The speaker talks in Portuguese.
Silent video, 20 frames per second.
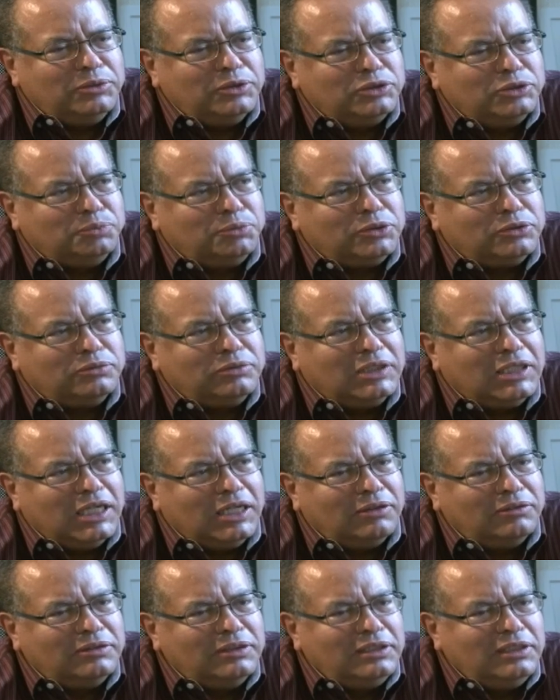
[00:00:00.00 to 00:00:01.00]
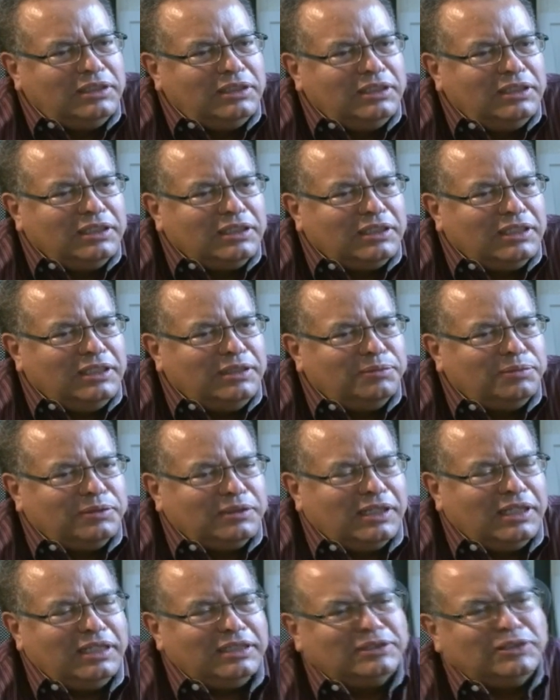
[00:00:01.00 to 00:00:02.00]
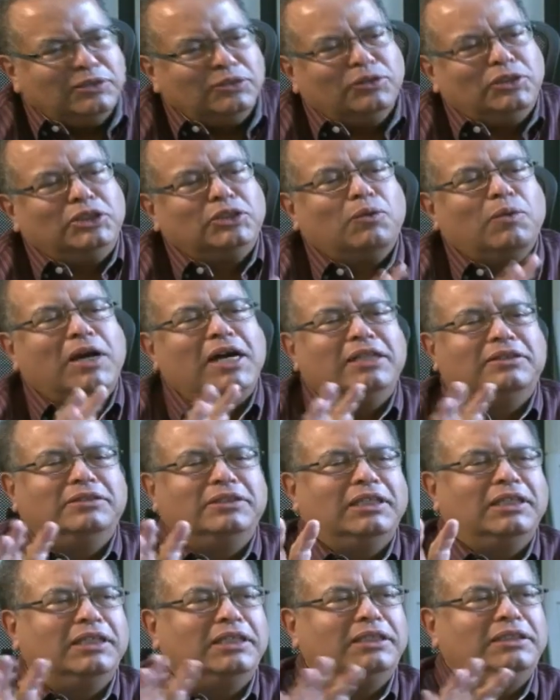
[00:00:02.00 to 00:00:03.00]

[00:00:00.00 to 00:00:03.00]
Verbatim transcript: meu de Portugal, que ele, é, são dois quadros, né?